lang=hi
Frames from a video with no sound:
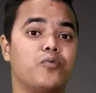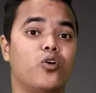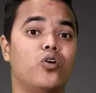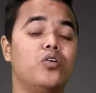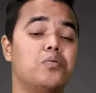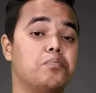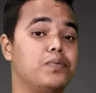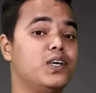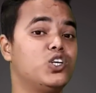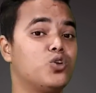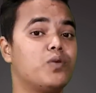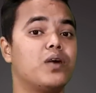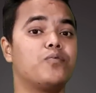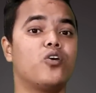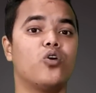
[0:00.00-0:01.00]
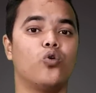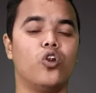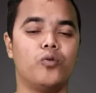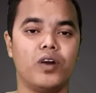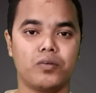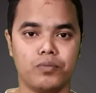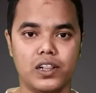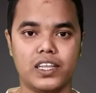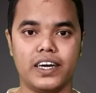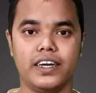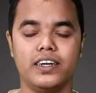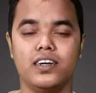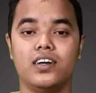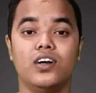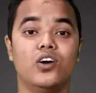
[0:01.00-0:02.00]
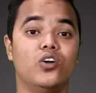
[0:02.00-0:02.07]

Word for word: आपको बीस रुपये आपको गोल्ड बैक मिलता है